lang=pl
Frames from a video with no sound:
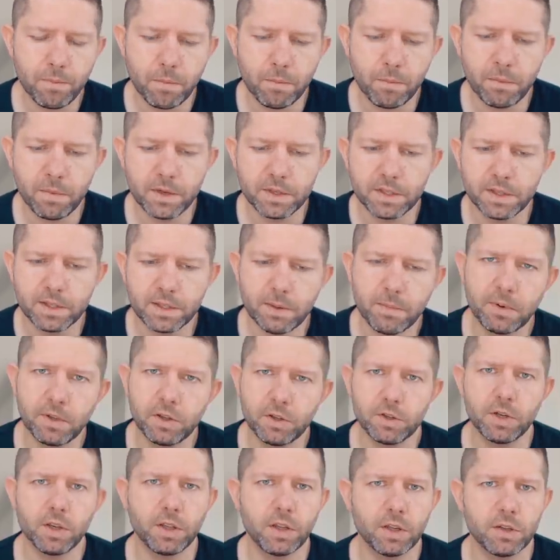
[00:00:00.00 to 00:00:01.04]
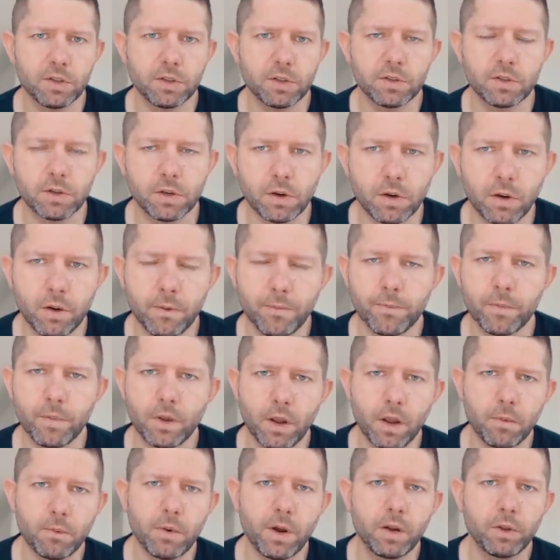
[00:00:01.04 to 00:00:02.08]
My systematycznie też
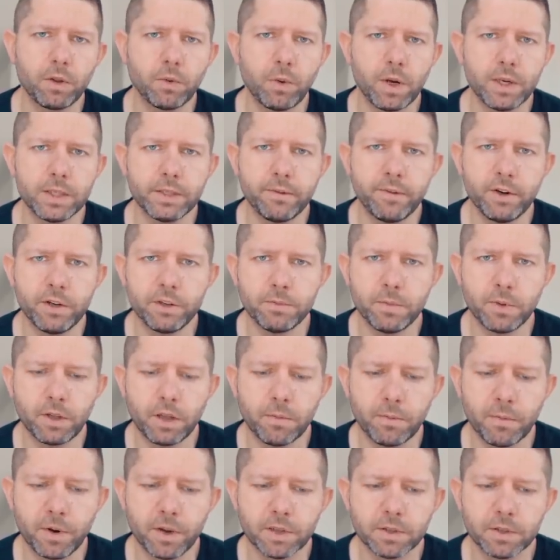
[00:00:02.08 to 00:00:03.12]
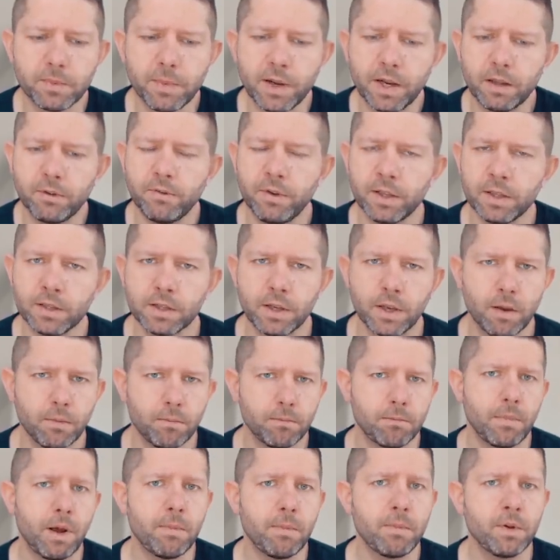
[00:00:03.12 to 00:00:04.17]
jakby aktualizowaliśmy ten prospekt, więc
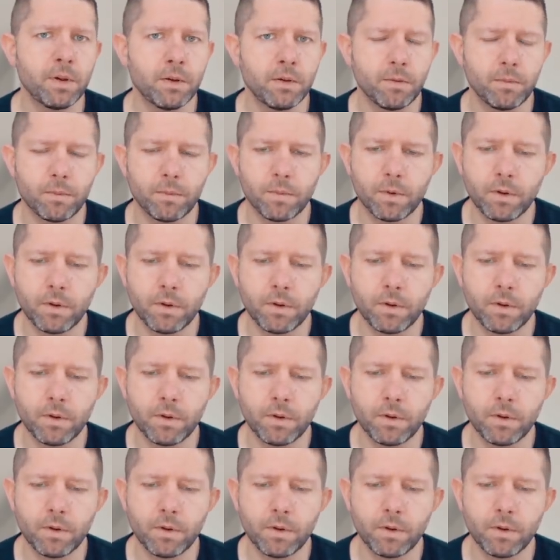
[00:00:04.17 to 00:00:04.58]
mamy